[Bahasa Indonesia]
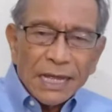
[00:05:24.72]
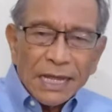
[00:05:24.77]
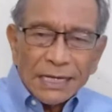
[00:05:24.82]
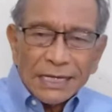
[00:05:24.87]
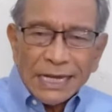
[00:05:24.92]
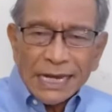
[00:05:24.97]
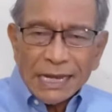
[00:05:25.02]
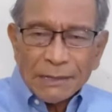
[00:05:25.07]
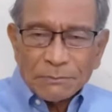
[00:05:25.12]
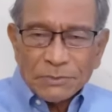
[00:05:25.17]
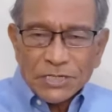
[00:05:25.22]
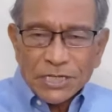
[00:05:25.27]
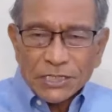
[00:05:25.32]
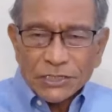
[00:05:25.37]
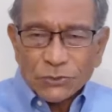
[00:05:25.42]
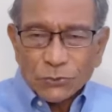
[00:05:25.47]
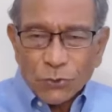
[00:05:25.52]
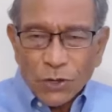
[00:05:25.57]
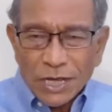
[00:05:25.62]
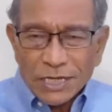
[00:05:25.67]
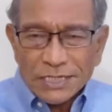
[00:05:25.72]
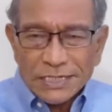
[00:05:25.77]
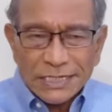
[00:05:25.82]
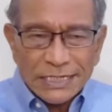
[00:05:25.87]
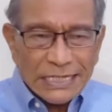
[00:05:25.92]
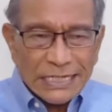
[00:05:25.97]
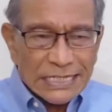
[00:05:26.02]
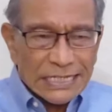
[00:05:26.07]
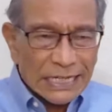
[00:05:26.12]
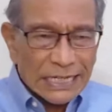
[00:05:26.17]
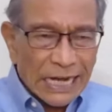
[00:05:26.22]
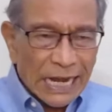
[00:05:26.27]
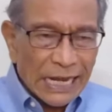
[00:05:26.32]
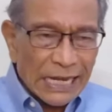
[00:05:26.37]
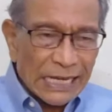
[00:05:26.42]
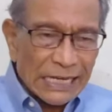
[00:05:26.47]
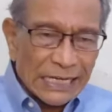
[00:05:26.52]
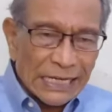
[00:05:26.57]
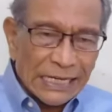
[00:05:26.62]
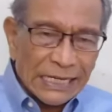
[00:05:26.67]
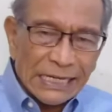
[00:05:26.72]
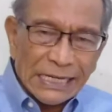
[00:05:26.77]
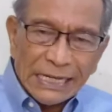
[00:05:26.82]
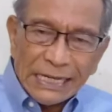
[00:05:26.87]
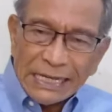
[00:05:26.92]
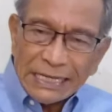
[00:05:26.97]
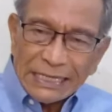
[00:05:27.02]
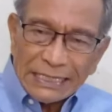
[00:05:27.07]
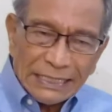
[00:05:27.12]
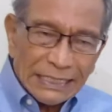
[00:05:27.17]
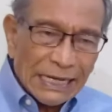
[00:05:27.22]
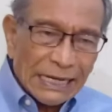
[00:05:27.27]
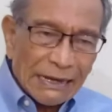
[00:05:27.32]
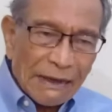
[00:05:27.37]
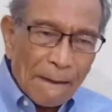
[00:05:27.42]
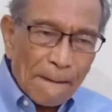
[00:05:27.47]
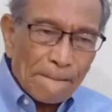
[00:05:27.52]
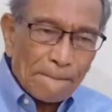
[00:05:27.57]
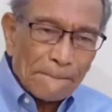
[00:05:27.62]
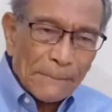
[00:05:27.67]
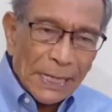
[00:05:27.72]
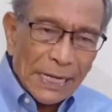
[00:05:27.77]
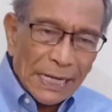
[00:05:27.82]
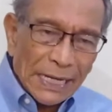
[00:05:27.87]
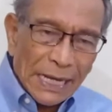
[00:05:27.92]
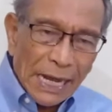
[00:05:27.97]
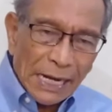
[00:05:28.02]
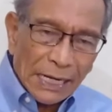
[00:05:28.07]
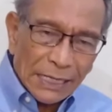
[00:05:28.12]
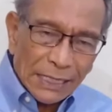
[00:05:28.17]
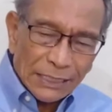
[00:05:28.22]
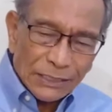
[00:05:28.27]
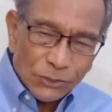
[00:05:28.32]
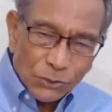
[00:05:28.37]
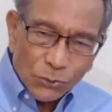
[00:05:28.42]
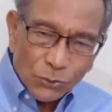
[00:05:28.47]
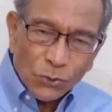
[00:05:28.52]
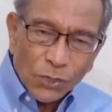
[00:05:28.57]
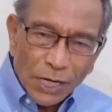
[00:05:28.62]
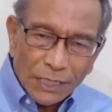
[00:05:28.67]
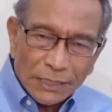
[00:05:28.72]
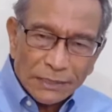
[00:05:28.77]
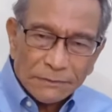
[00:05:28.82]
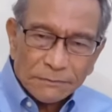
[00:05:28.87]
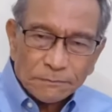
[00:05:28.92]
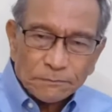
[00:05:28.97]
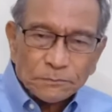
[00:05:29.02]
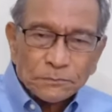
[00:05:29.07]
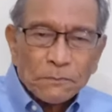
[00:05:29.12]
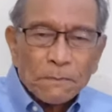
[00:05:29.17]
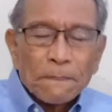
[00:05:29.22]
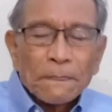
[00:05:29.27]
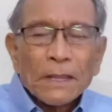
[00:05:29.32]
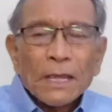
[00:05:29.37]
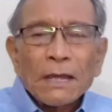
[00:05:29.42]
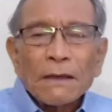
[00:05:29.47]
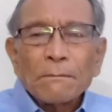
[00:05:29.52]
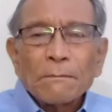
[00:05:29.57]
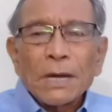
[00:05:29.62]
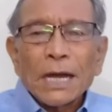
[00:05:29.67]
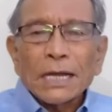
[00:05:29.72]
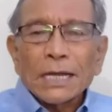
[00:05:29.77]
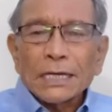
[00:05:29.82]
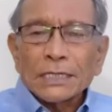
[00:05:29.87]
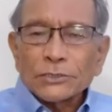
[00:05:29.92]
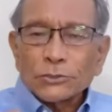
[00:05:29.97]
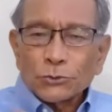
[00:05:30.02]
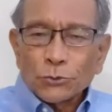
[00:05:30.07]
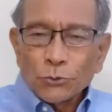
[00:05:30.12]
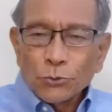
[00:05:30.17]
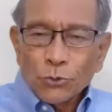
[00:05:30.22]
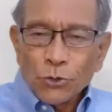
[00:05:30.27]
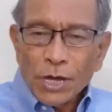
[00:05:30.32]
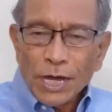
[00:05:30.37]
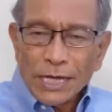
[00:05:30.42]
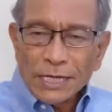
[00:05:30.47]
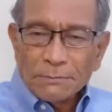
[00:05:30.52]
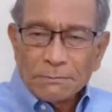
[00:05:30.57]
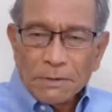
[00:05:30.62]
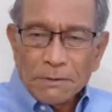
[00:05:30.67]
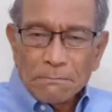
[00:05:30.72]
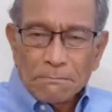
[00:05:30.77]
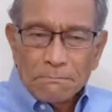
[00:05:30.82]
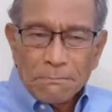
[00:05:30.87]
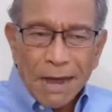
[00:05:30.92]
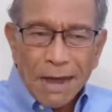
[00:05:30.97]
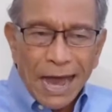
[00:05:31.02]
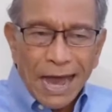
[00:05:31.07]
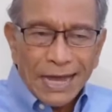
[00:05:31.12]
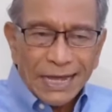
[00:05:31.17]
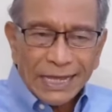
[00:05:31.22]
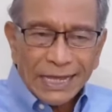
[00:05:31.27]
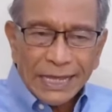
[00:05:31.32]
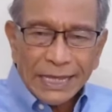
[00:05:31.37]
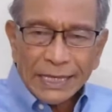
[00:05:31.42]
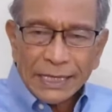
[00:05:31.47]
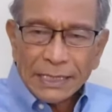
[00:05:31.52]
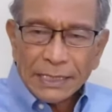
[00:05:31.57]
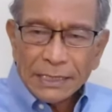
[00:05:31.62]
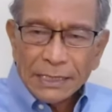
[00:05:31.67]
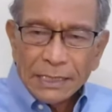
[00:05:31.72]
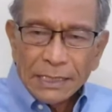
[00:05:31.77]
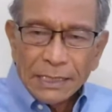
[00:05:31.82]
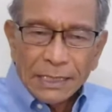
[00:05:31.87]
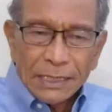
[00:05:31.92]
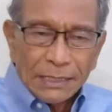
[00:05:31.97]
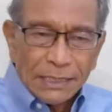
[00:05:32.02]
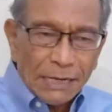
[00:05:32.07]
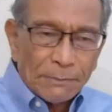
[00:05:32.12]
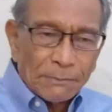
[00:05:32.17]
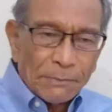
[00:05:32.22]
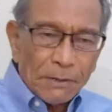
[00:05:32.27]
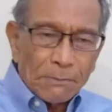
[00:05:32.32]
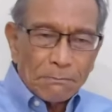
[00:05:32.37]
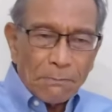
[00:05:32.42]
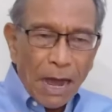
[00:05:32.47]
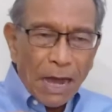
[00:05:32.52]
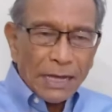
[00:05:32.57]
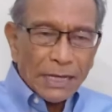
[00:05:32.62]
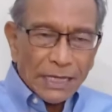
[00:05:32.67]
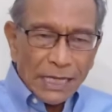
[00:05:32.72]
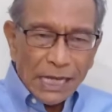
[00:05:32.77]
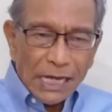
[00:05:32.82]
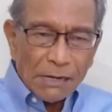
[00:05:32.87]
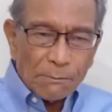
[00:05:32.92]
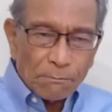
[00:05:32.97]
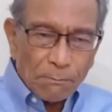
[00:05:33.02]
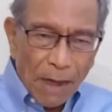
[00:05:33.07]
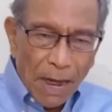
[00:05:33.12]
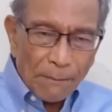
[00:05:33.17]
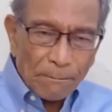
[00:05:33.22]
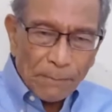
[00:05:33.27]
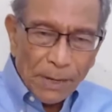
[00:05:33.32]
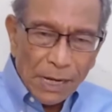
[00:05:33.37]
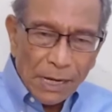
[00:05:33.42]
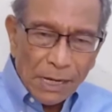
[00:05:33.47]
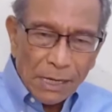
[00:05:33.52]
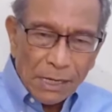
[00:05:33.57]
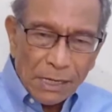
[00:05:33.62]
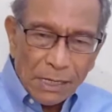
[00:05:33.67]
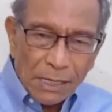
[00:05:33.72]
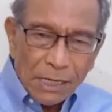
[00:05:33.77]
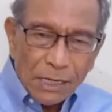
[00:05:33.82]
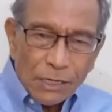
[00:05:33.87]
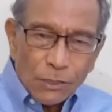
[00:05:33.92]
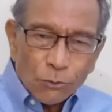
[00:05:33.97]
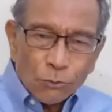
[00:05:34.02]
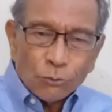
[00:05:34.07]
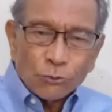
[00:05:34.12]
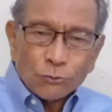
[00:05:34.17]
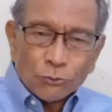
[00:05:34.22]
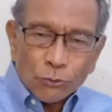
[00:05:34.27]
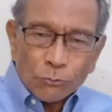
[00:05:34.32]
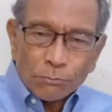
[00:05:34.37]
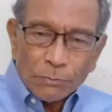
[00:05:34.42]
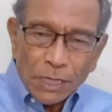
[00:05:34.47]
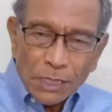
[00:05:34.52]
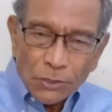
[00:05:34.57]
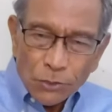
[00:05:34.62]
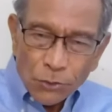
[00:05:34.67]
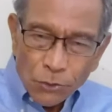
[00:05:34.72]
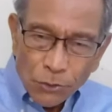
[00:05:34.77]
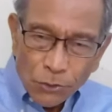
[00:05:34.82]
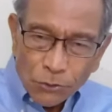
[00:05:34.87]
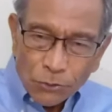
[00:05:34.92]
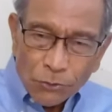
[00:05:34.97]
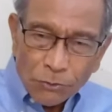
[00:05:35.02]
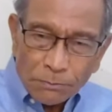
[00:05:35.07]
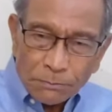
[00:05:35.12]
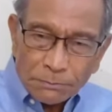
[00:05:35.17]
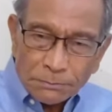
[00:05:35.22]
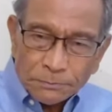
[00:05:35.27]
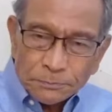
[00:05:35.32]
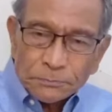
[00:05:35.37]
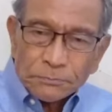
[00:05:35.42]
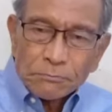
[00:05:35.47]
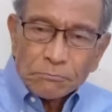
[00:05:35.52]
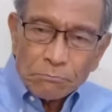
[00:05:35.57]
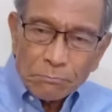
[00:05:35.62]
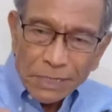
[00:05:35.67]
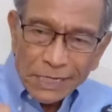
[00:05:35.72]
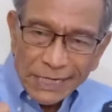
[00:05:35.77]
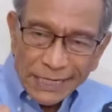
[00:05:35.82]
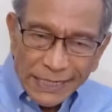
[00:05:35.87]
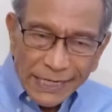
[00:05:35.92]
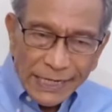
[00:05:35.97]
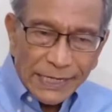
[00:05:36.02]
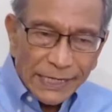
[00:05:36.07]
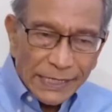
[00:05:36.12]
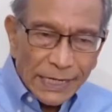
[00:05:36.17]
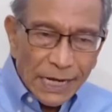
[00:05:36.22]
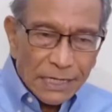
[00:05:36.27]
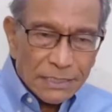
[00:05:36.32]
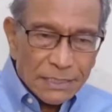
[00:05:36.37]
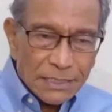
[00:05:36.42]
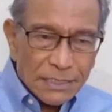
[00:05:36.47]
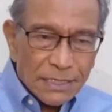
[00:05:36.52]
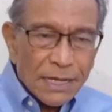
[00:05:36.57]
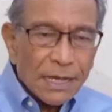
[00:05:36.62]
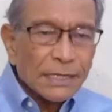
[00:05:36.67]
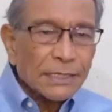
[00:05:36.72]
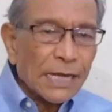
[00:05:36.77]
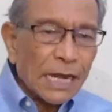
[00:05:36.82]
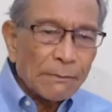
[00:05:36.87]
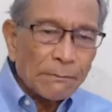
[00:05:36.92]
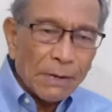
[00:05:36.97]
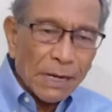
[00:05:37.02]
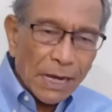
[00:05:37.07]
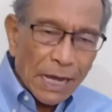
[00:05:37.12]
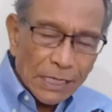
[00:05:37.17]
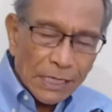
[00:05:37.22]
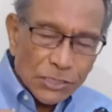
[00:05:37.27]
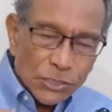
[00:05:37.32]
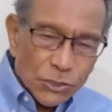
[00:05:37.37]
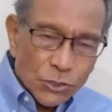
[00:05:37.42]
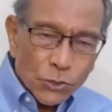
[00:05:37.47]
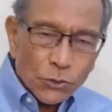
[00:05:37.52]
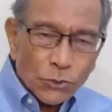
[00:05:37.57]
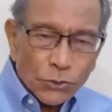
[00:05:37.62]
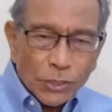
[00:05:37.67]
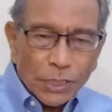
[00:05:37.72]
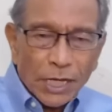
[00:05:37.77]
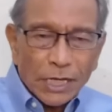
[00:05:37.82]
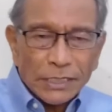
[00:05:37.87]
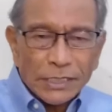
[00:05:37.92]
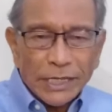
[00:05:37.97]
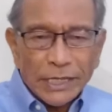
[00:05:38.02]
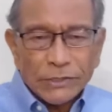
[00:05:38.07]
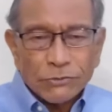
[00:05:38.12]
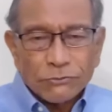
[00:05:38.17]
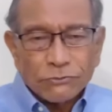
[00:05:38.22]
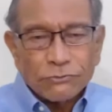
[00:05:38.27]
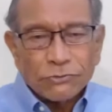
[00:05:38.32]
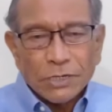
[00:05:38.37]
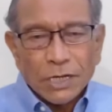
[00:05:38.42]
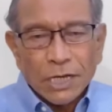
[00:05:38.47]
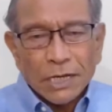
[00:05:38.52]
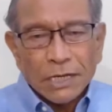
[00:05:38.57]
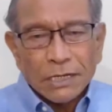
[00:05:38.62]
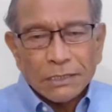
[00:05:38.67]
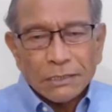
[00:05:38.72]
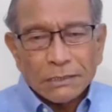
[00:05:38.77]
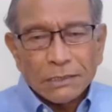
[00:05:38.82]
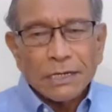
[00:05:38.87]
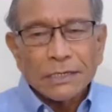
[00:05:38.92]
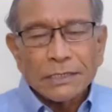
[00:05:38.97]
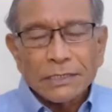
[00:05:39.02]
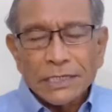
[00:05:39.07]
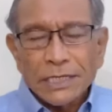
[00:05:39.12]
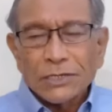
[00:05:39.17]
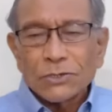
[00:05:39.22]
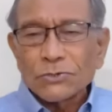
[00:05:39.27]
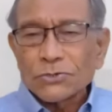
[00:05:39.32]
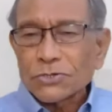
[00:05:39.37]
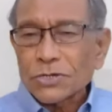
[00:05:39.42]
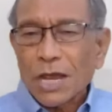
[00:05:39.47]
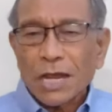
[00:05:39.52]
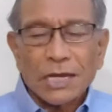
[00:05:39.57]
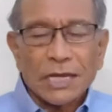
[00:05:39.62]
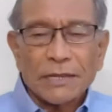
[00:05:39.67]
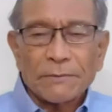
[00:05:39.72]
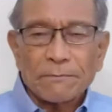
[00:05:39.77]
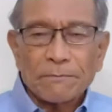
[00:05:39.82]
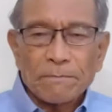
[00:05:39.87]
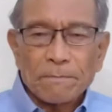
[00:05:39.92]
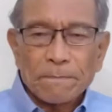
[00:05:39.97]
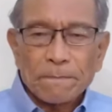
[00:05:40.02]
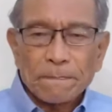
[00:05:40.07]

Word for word: Dalam situasi Israel yang meninggalkan Tuhan, maka Tuhan memakai dan memanggil Babel untuk menghukum, menindas, dan menghancurkan Yehuda dan Yerusalem.